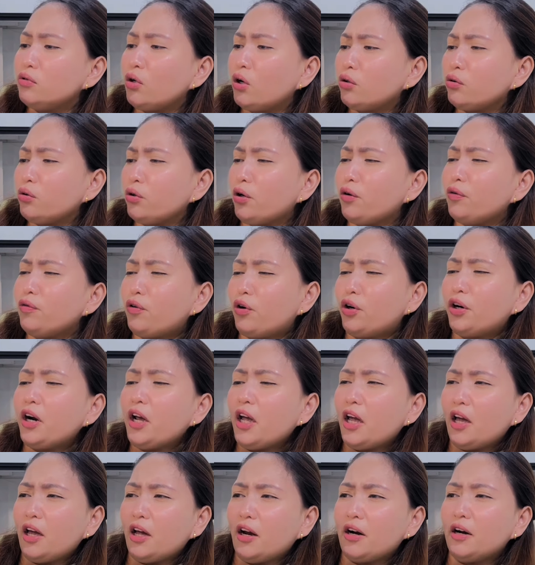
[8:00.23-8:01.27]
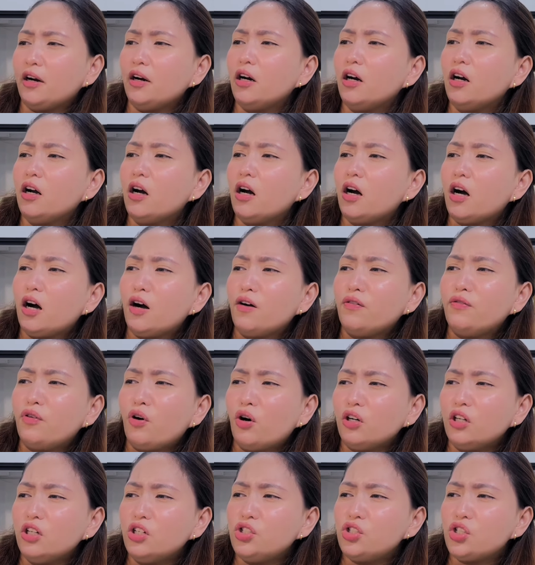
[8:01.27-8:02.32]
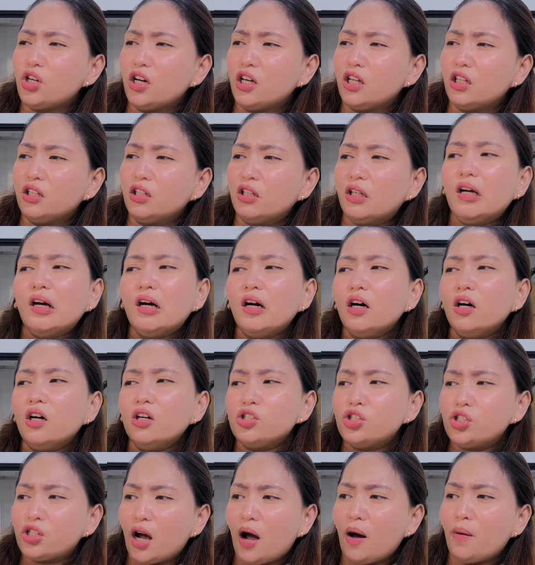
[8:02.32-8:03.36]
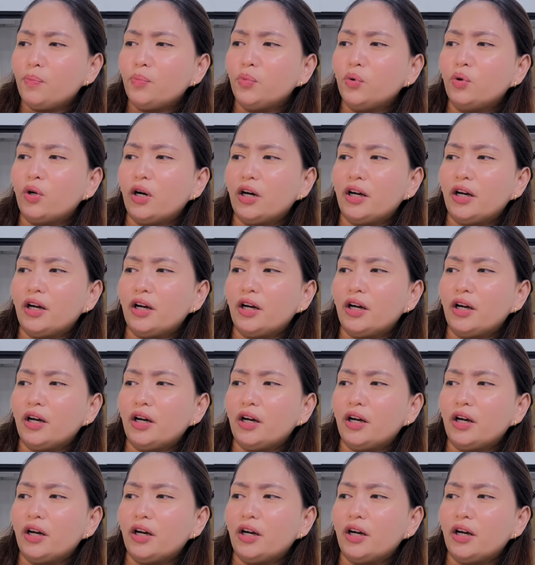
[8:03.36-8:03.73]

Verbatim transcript: Dr. For Hair uh, Foligen Shampoo.